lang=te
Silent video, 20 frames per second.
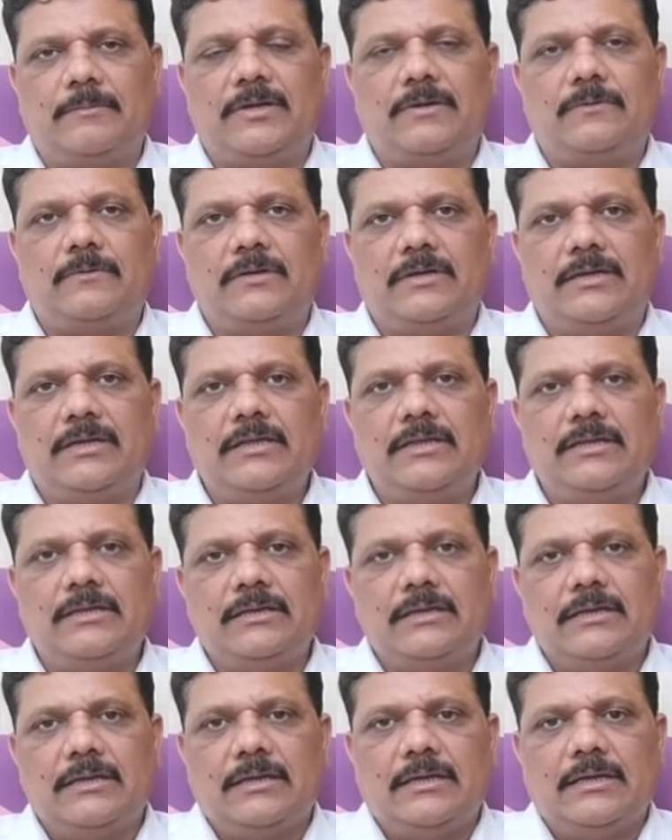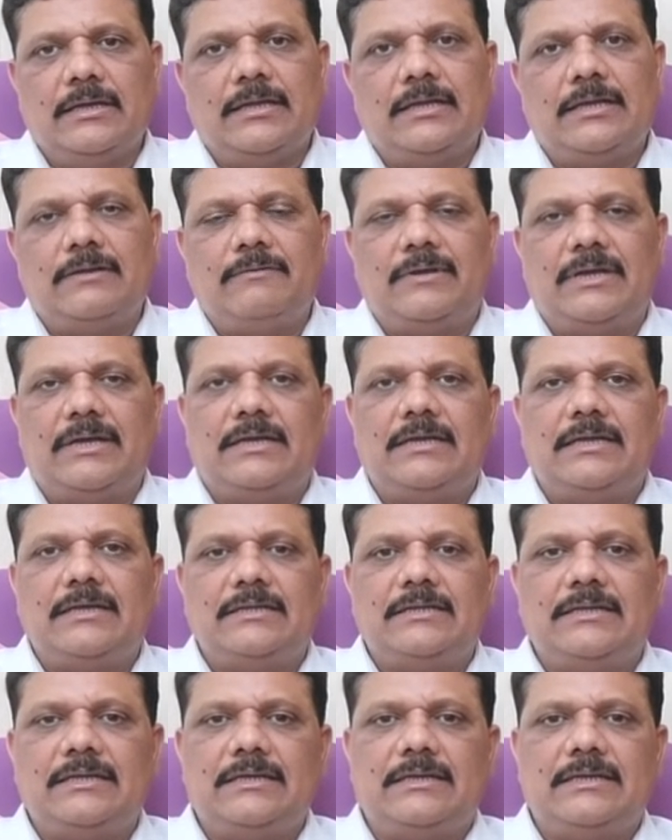అమరి ఉండి లివర్
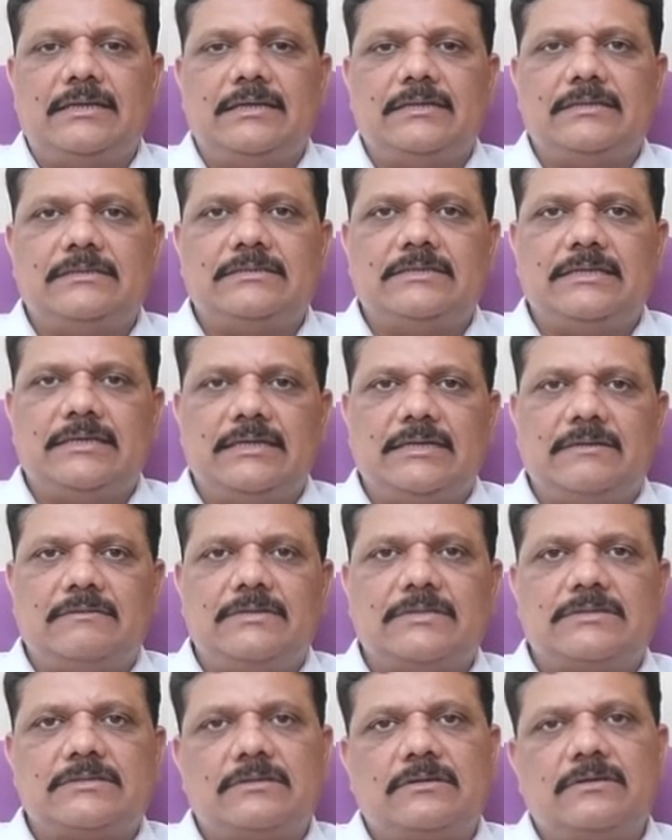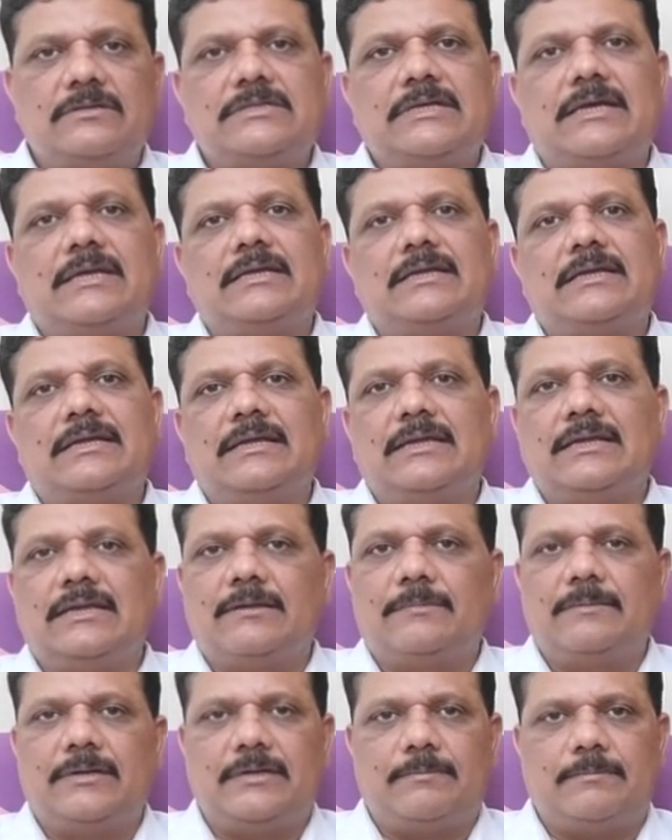అనేది జీర్ణ వ్యవస్థలో చాలా
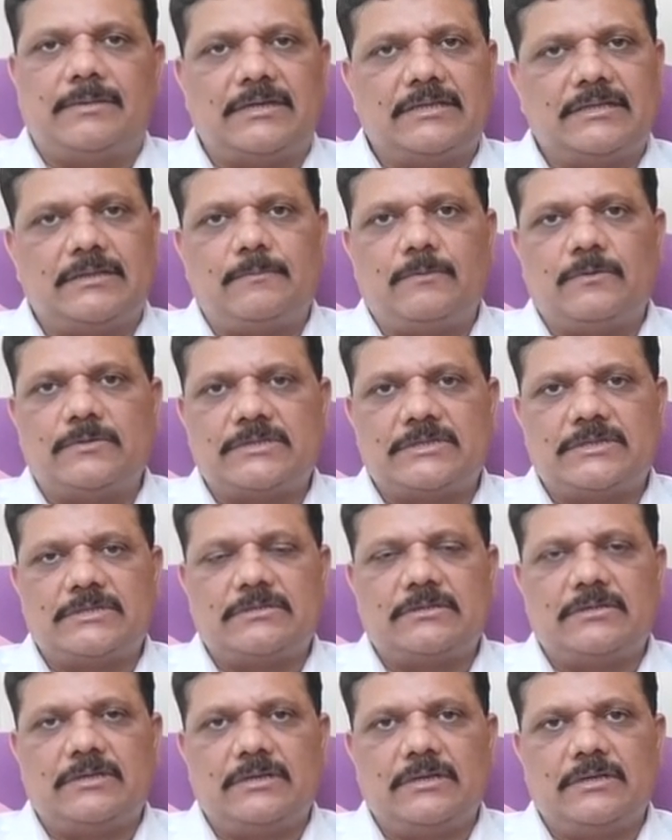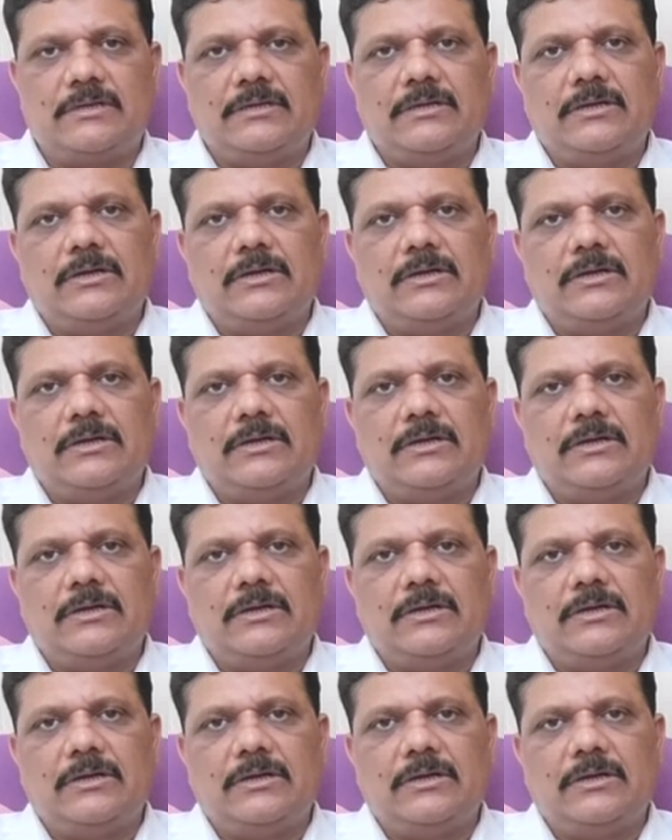కీలకమైన పాత్ర పోషిస్తుంటాయి